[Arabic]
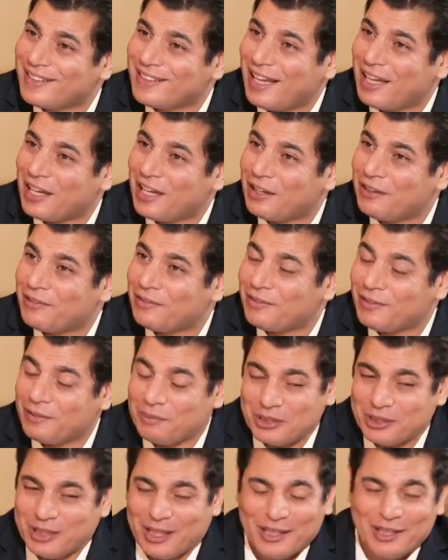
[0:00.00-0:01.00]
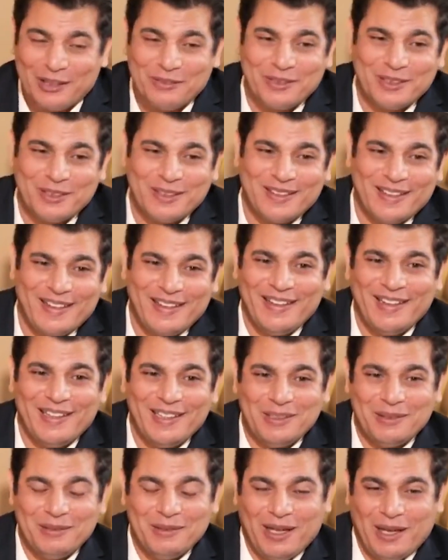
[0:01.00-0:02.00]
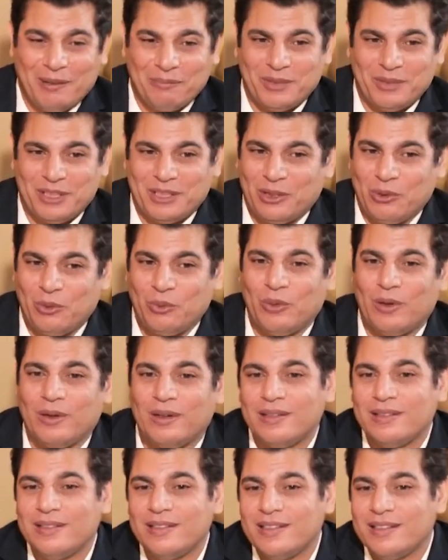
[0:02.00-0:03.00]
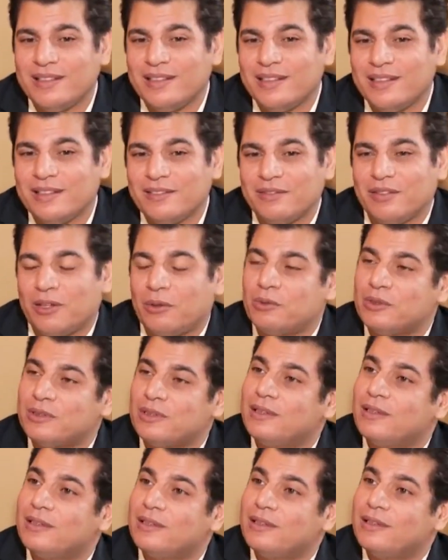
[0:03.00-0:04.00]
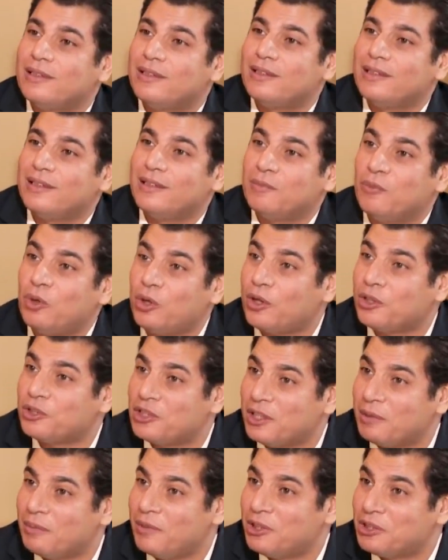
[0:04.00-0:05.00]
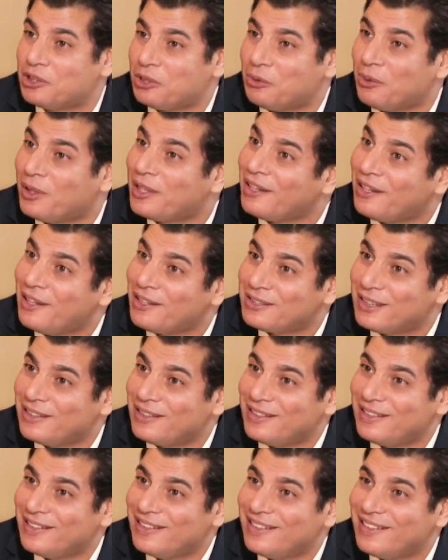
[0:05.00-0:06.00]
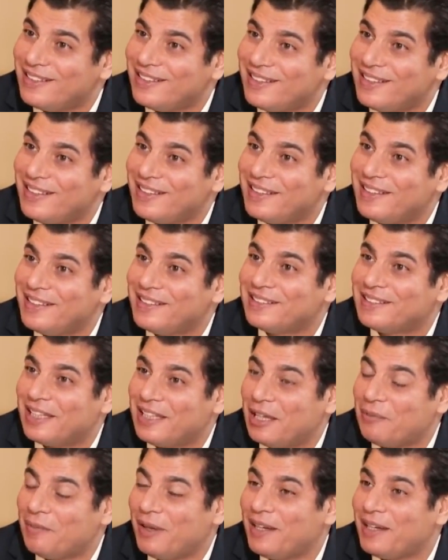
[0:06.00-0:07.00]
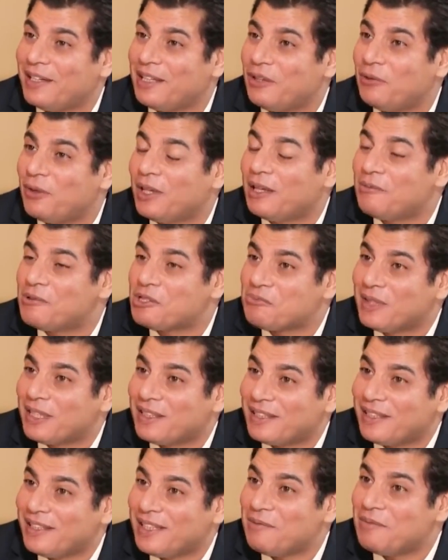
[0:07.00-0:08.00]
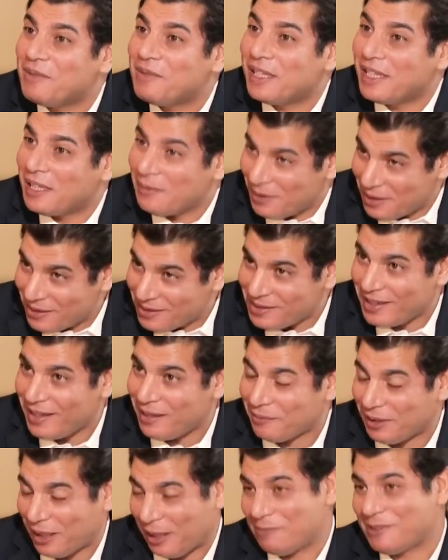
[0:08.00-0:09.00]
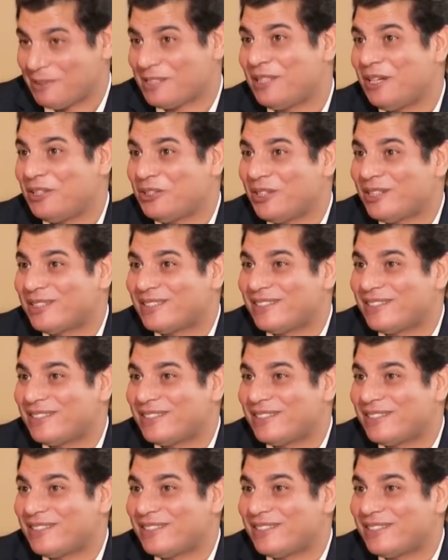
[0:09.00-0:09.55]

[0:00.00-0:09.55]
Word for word: تعرفت مش تعرفت قاعد عم بتروق فوصل المخرج الكبير جواد الاسدي سلم علي وقال لنا مش ملتقيين من ايام الاذاعه من 15